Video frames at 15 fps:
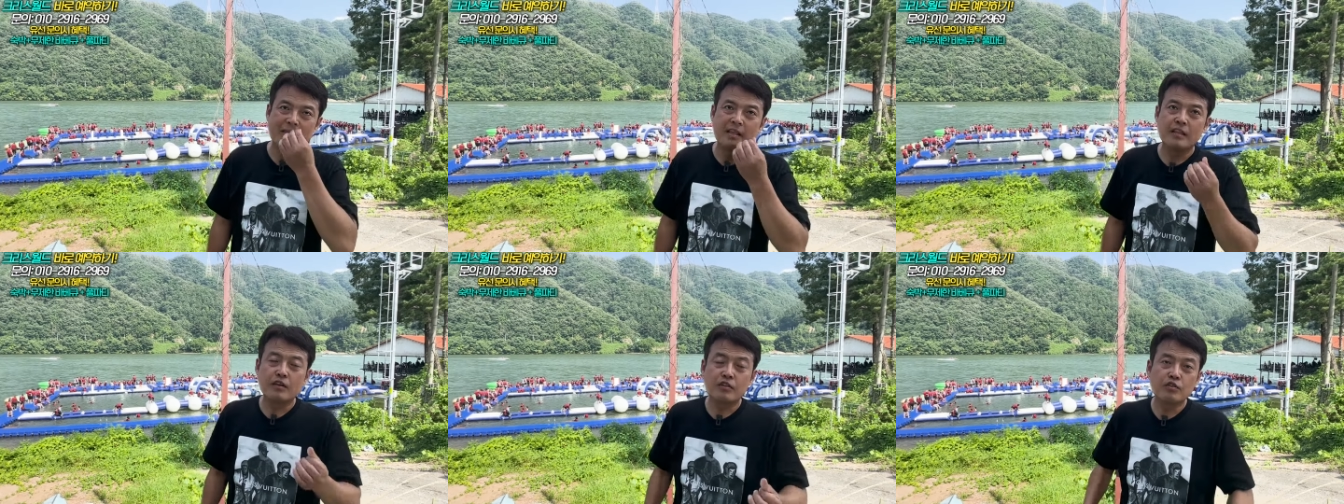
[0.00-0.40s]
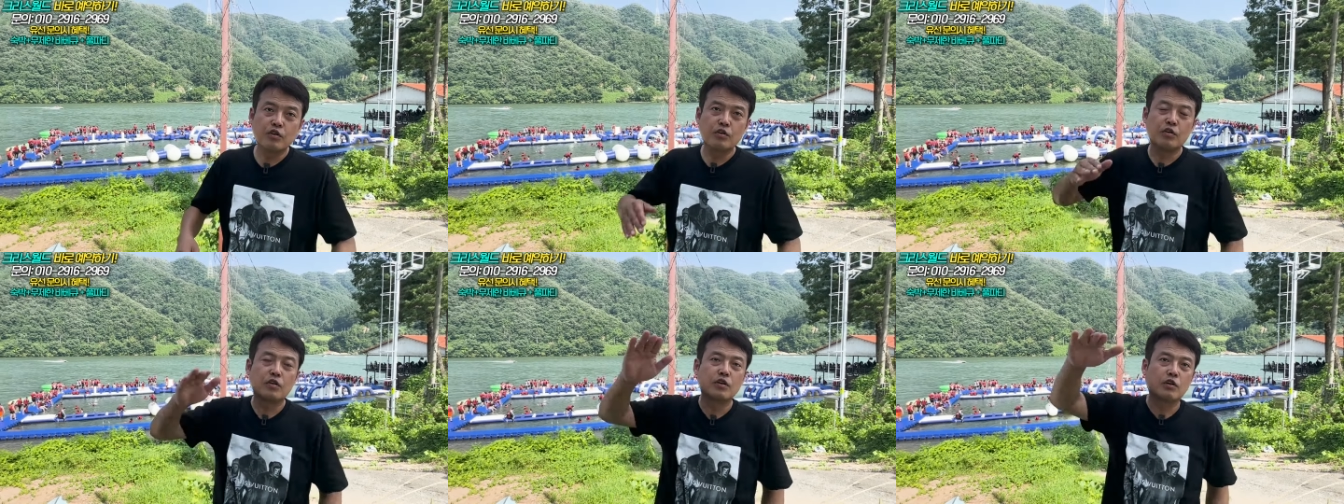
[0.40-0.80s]
근데
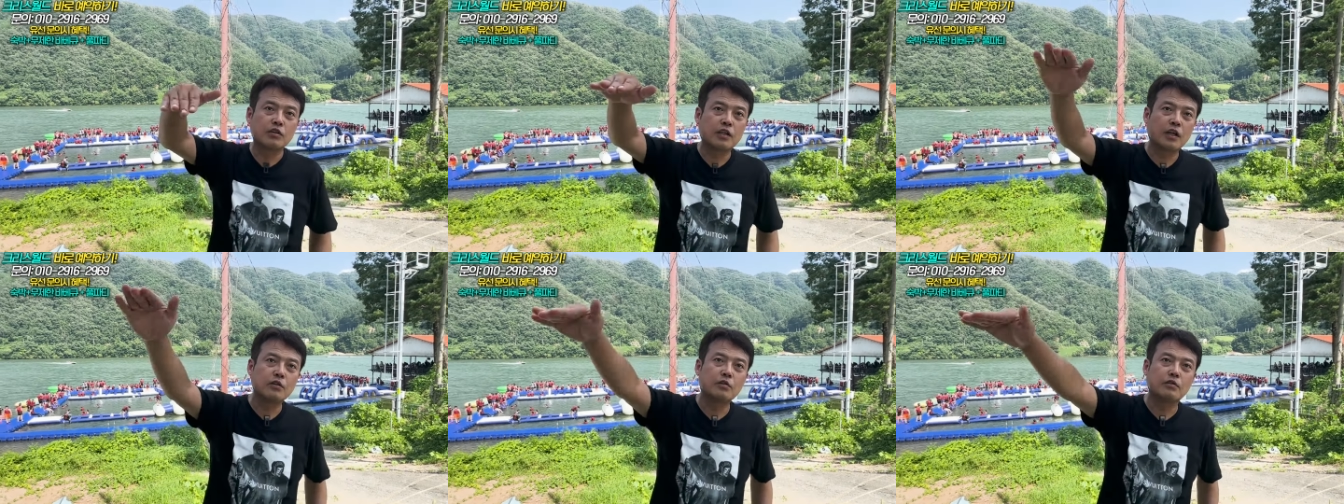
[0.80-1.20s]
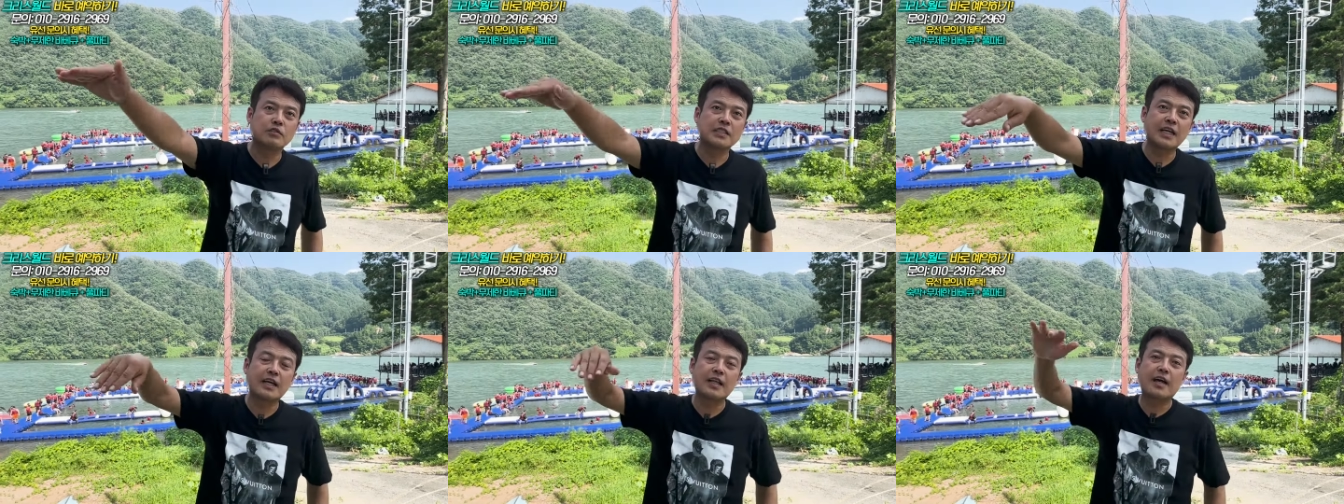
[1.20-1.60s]
그런 거를 여기다 해놓으라고.
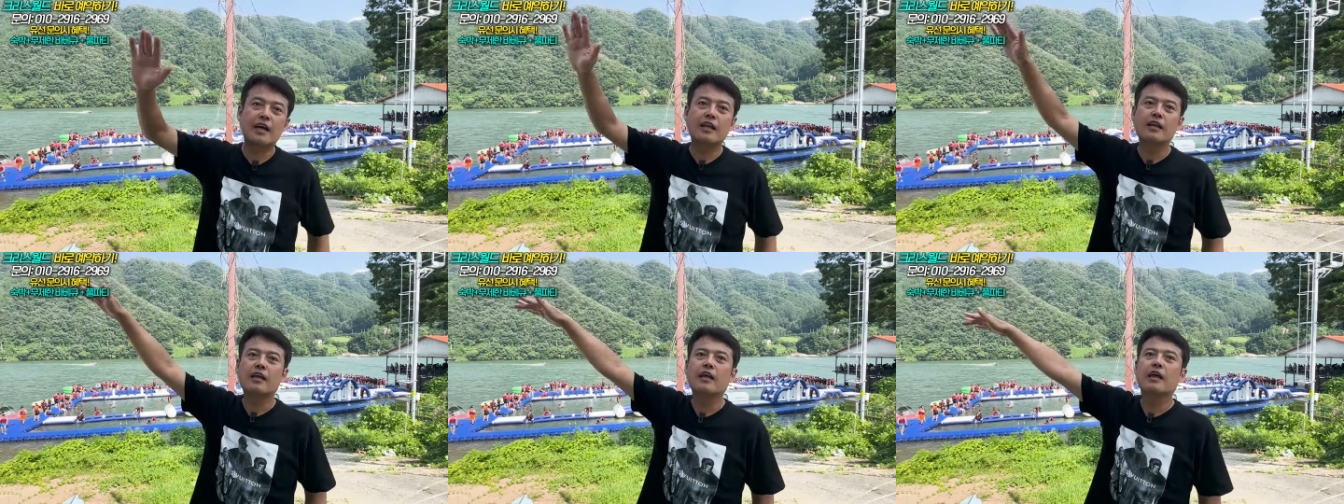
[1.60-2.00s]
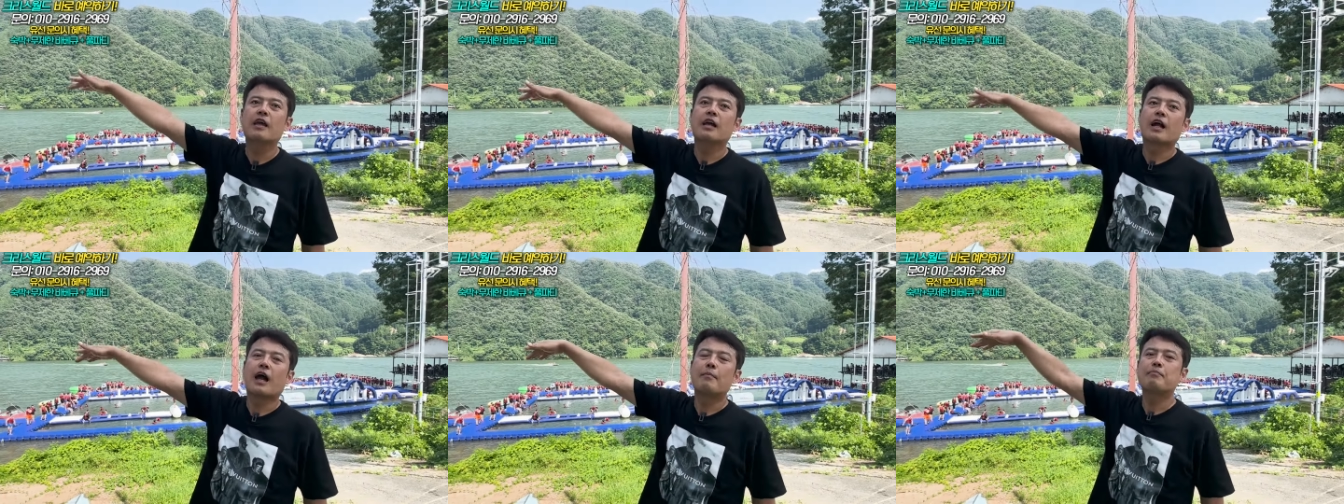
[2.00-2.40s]
차라리
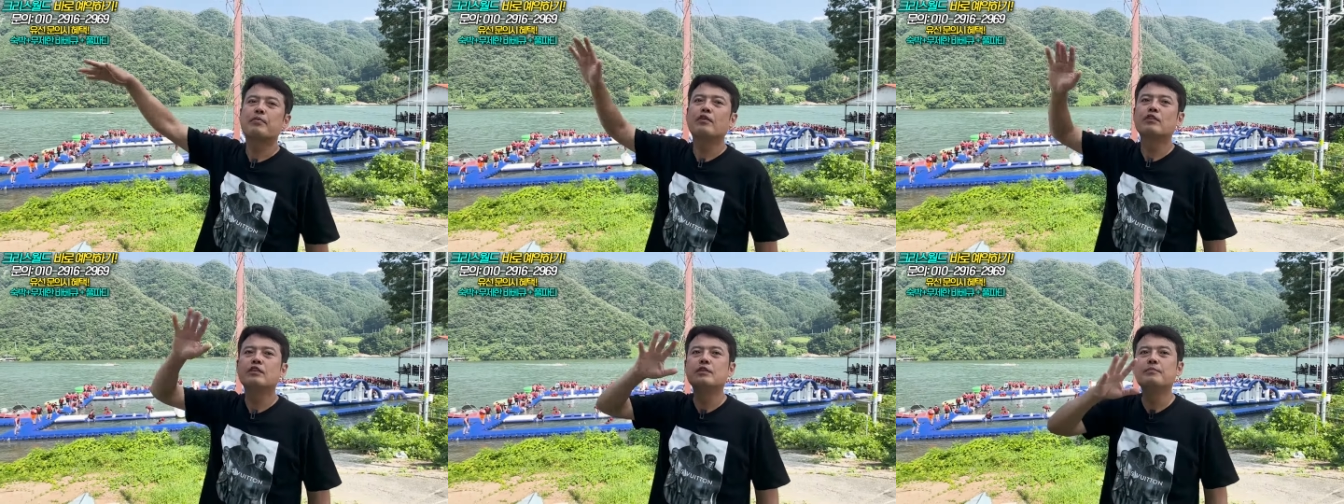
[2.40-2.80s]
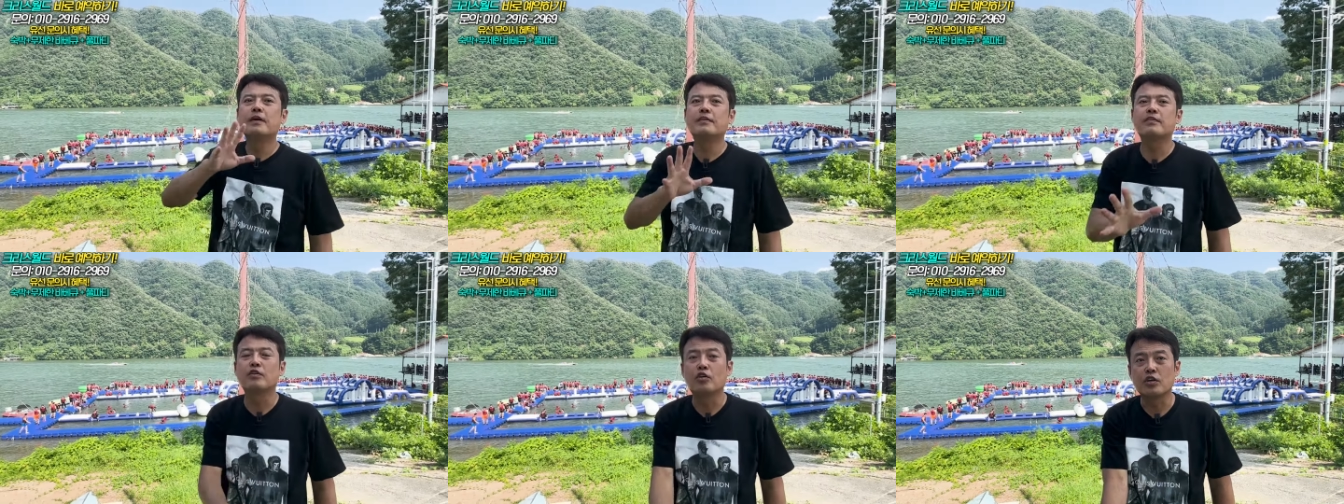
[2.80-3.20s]

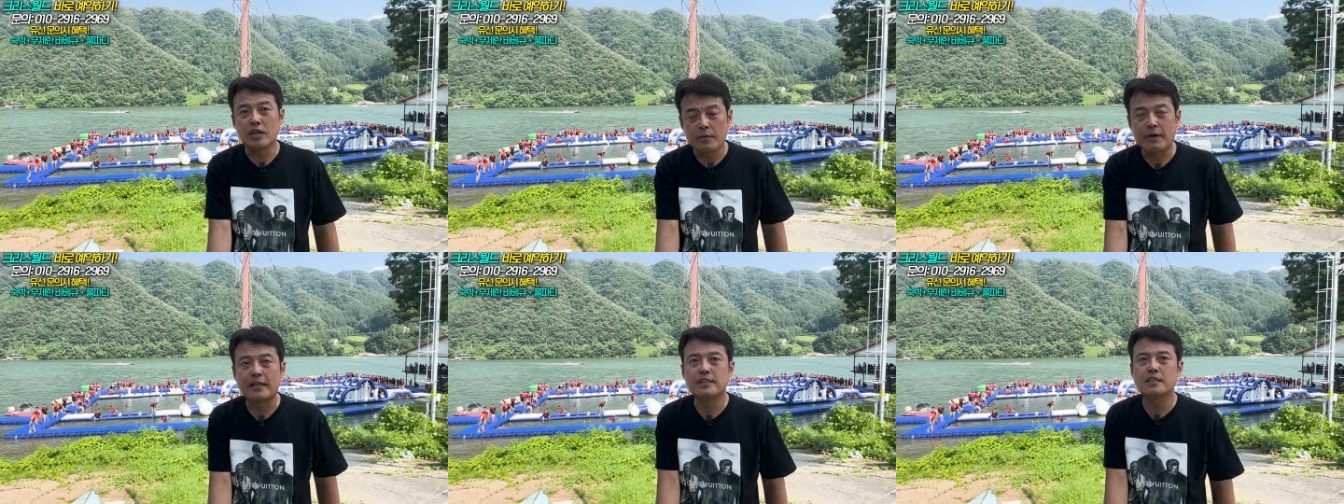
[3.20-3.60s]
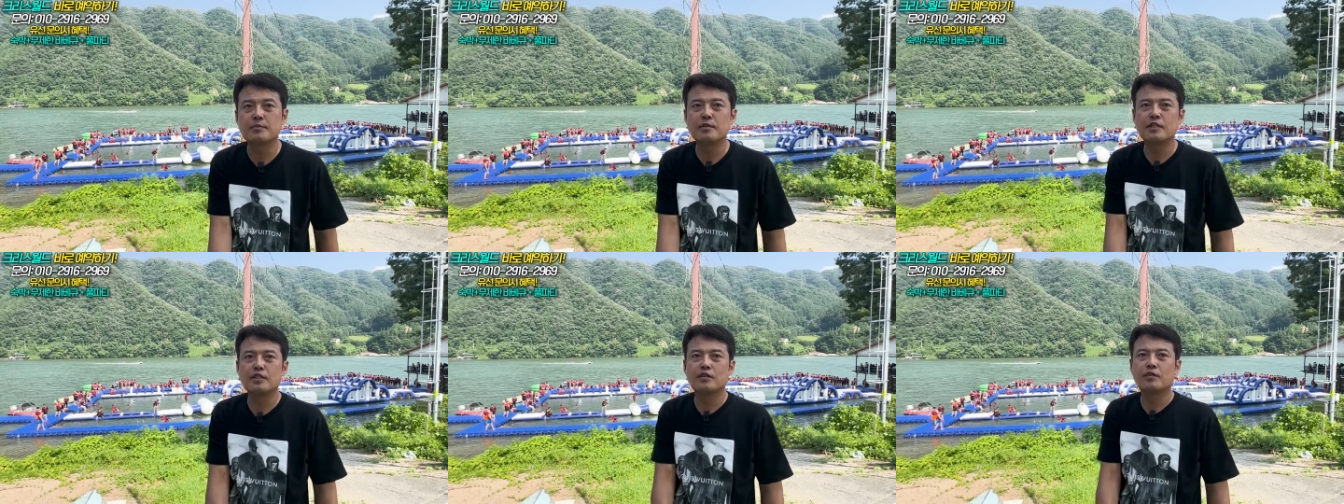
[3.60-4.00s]
가평읍에서 여기에
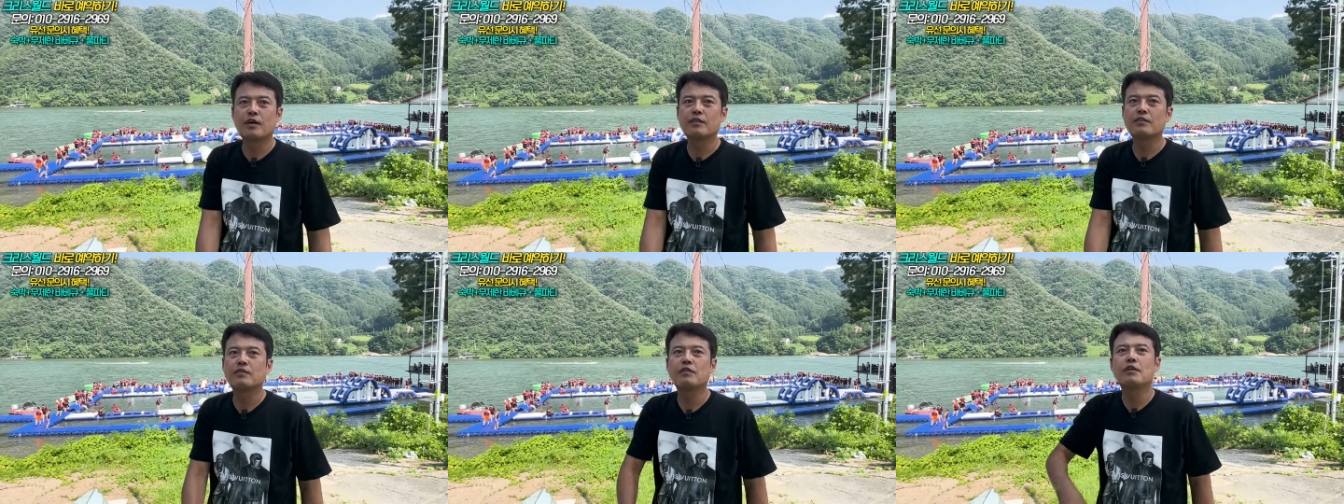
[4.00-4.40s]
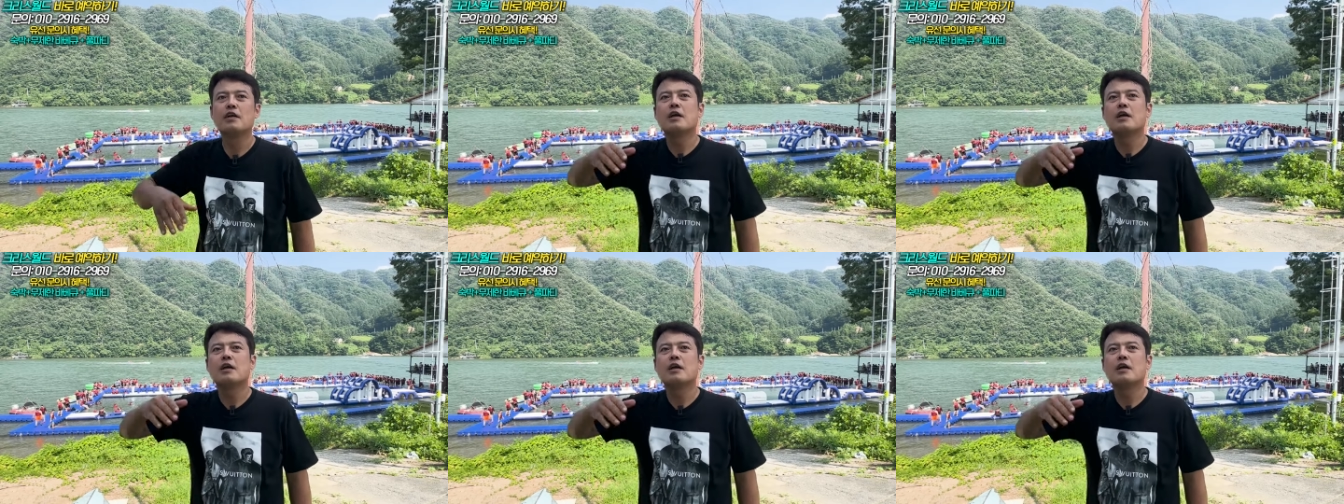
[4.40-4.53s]
맛집이 들어와서